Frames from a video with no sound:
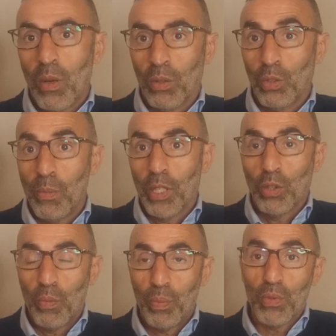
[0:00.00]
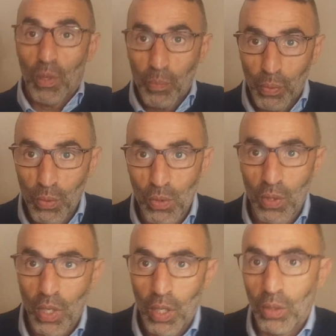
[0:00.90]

On demande de plus en plus